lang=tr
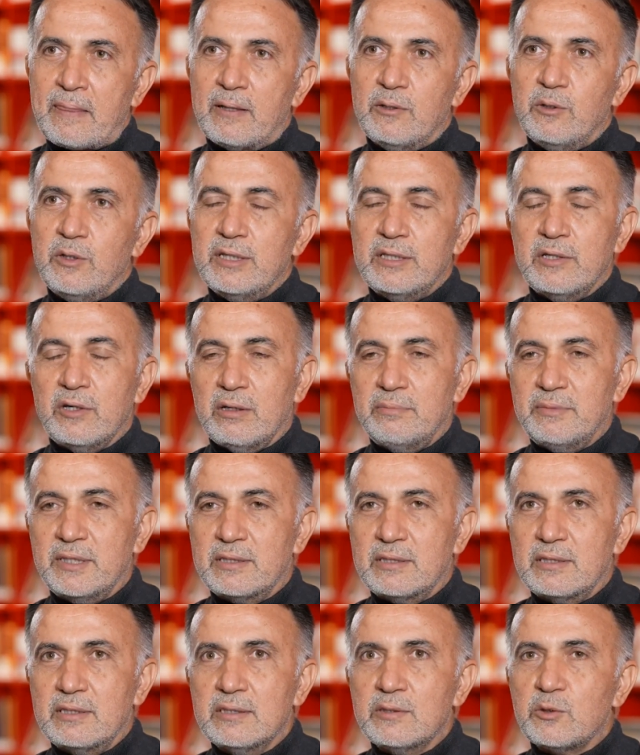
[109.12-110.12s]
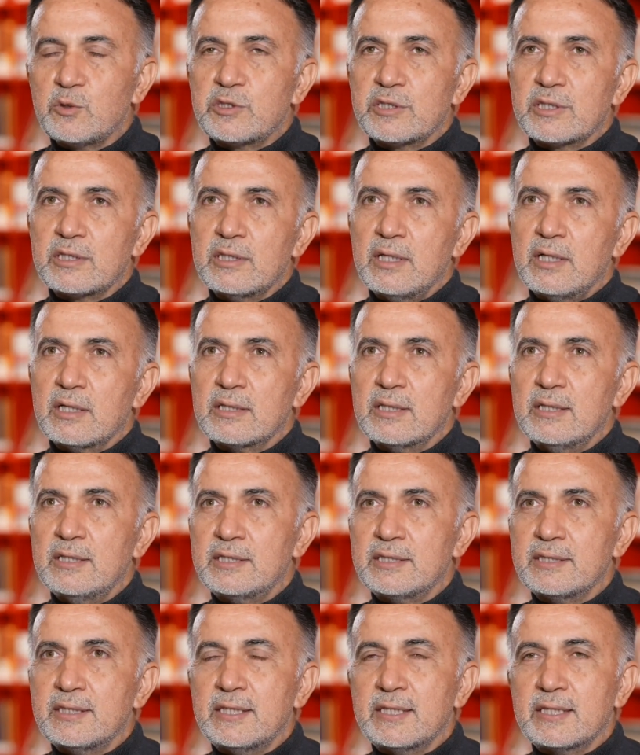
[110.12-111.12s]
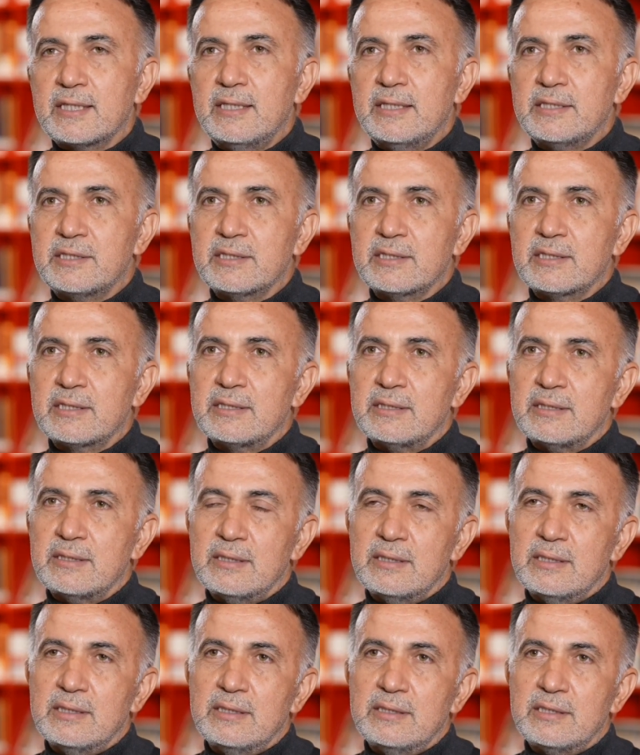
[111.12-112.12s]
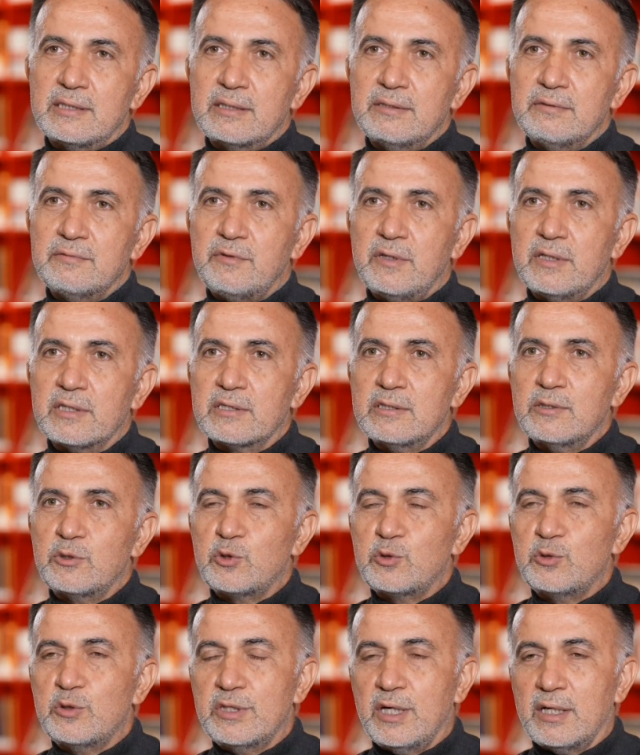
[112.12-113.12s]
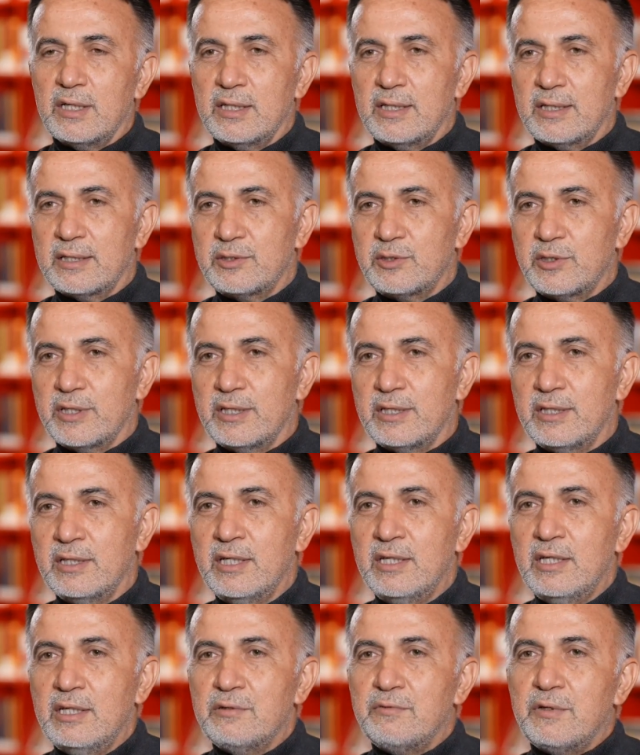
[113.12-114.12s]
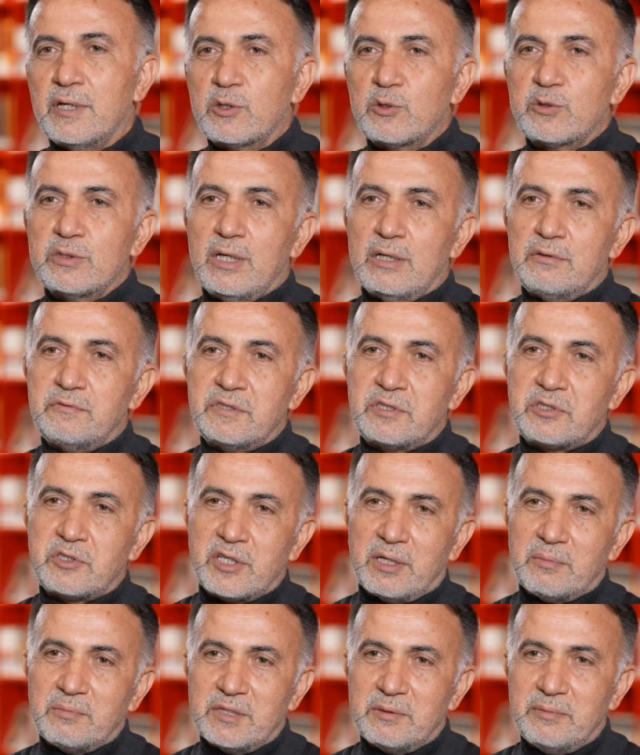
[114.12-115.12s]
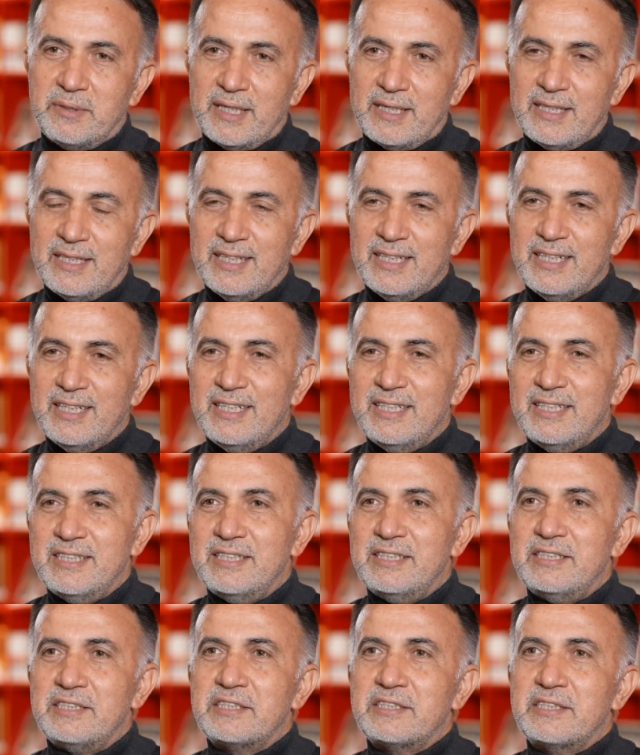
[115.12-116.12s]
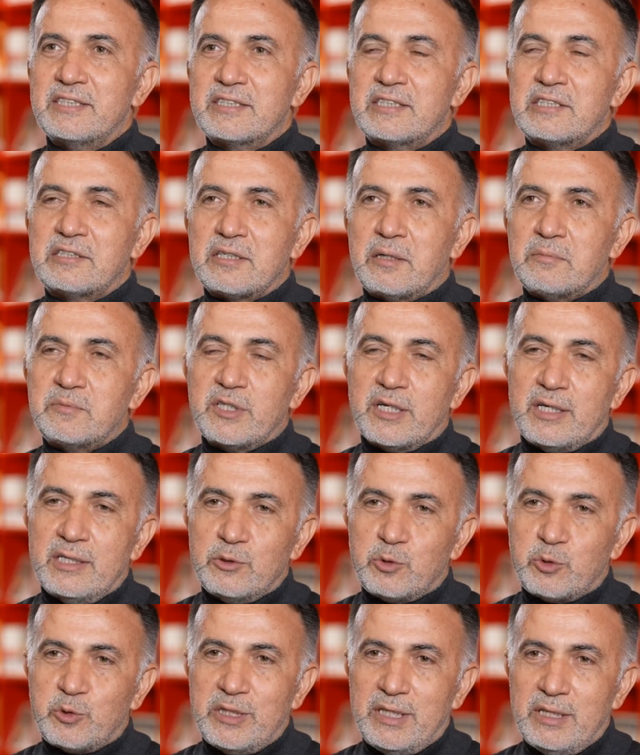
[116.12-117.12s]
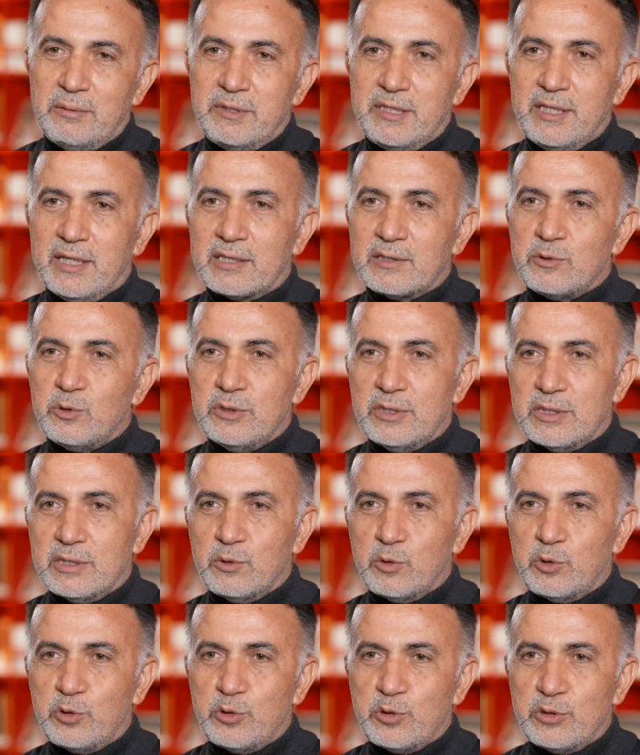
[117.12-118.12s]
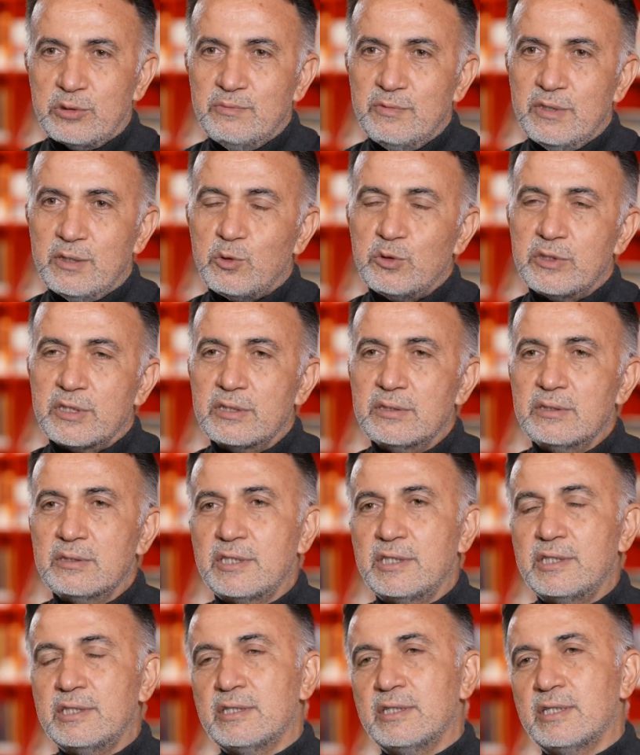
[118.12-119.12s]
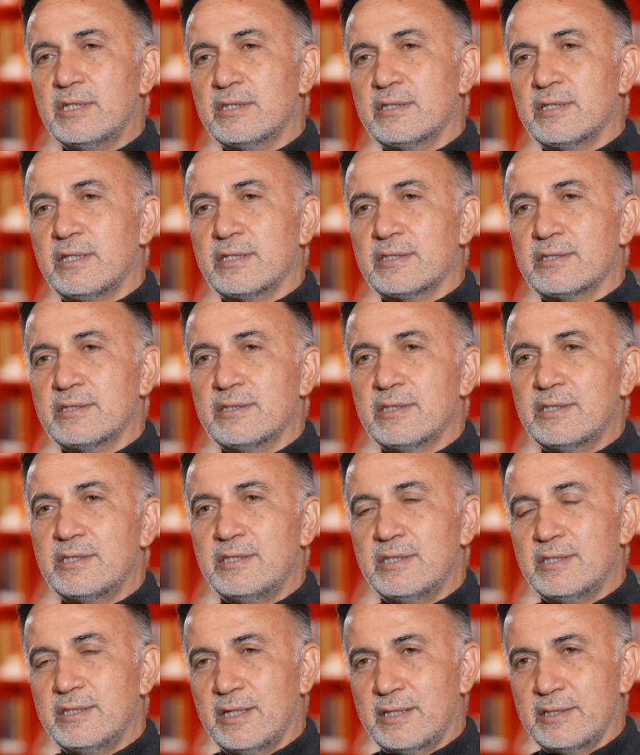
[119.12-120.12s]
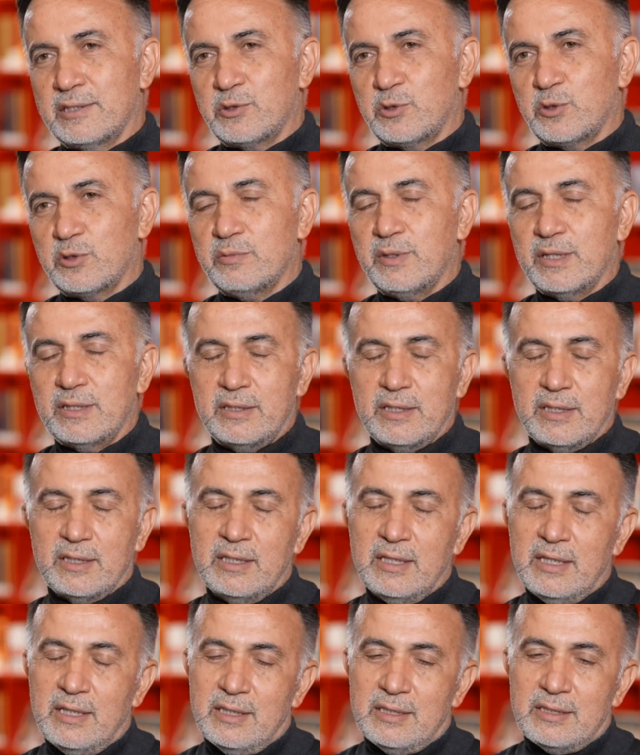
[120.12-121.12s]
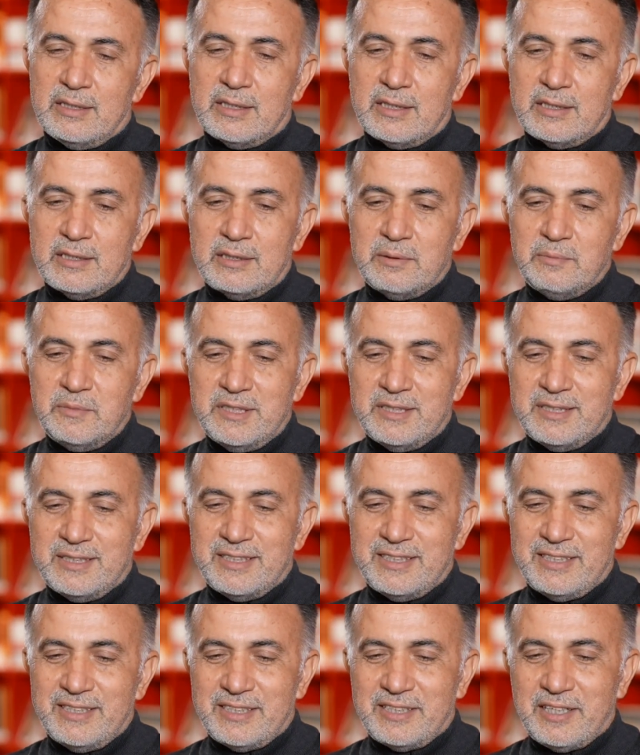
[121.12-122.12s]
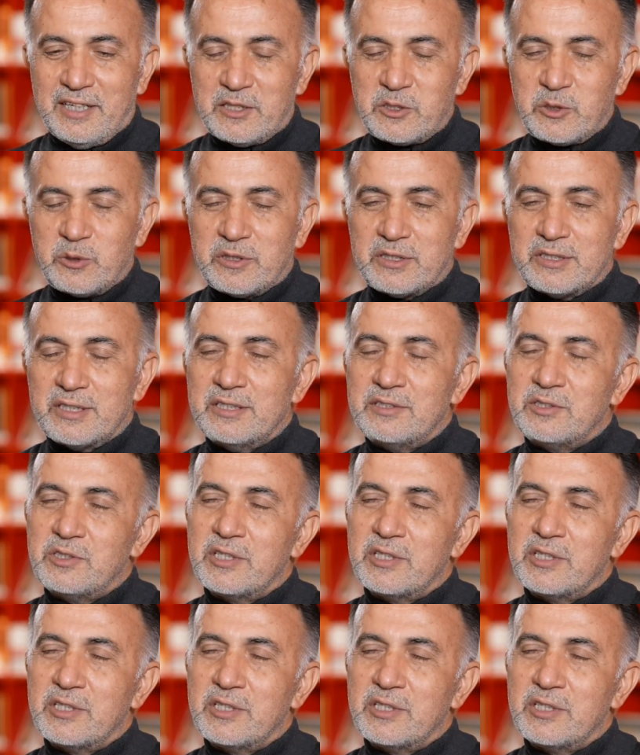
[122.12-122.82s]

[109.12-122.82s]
Öyle devam etti. O sıralarda işte klasik e, işte Fazıl Hüsnü Dağlarca, Faruk Nafiz Çamlıbel, işte kitap Cahit Külebiler, onları okuyordum ve onların şiirleri tarzında şiirler yazıyordum. Hatta dikkatimi e, daha sonradan